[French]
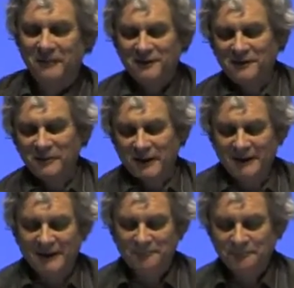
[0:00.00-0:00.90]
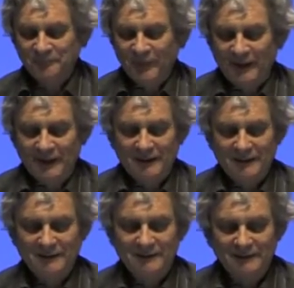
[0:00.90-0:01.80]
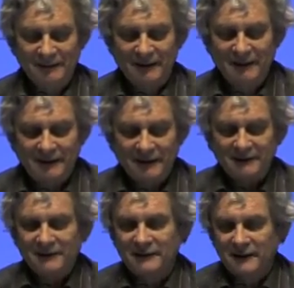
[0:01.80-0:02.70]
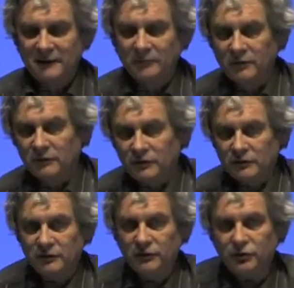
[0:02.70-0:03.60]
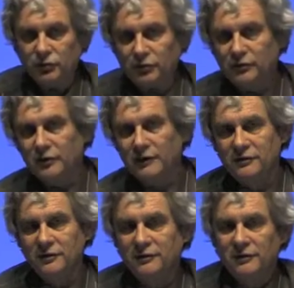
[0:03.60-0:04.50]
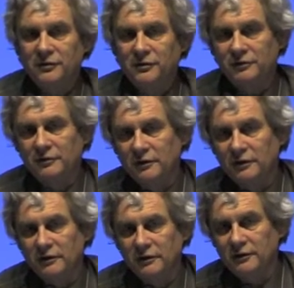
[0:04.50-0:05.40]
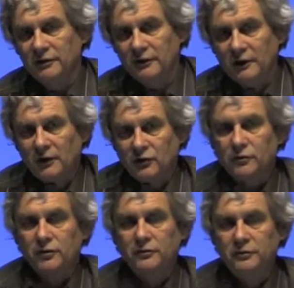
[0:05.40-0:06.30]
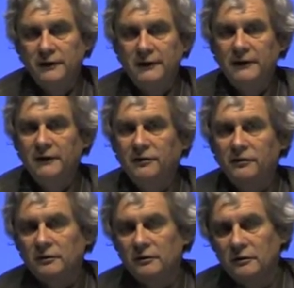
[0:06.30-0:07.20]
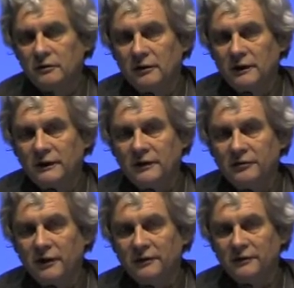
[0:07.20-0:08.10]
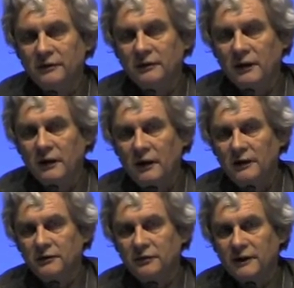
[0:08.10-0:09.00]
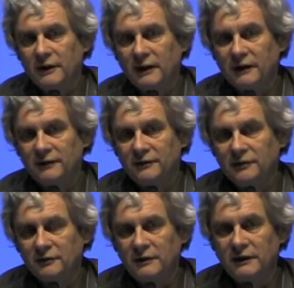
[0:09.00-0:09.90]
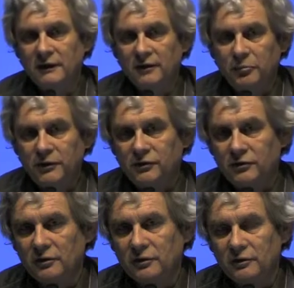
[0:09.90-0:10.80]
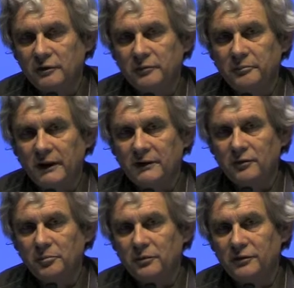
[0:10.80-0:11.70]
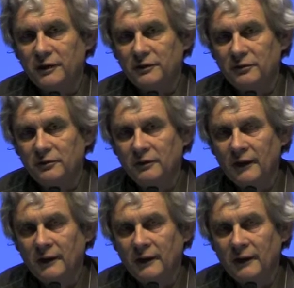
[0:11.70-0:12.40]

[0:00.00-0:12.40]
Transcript: Merci Bernard. Euh, il y, a tellement de sources de résonance entre euh, ce que tu dis, ce que le collectif Ars Industrialis dit, et puisque, par exemple, au sein du,